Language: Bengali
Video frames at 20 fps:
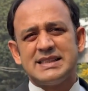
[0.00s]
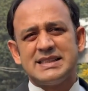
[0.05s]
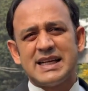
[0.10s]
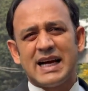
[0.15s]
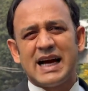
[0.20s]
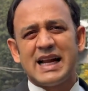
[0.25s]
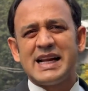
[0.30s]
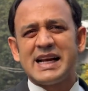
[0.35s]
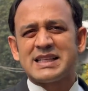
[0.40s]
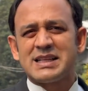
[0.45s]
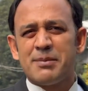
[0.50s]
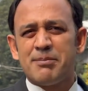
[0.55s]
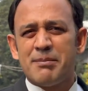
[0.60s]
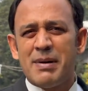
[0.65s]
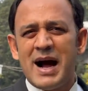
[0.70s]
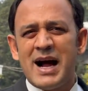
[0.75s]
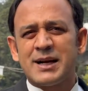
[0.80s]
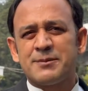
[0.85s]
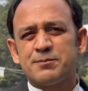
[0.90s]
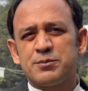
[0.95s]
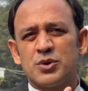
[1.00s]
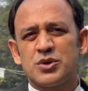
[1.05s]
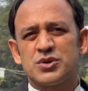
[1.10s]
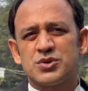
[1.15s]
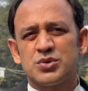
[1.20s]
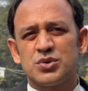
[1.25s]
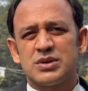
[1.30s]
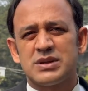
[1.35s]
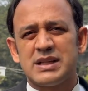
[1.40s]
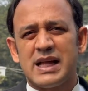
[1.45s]
যেখানে একটা মাঠ
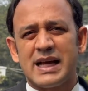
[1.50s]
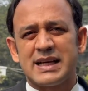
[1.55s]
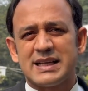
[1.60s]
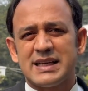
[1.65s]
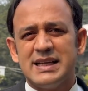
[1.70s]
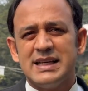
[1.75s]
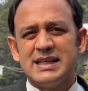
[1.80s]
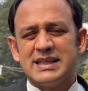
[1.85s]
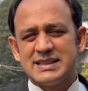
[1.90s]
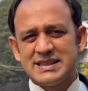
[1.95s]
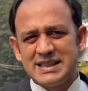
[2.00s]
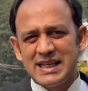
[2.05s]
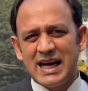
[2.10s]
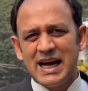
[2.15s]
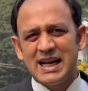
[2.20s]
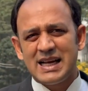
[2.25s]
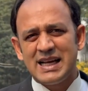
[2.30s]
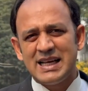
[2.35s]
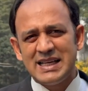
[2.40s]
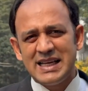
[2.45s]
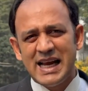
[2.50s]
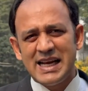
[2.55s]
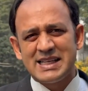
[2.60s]
প্রস্তুত নাই যেখানে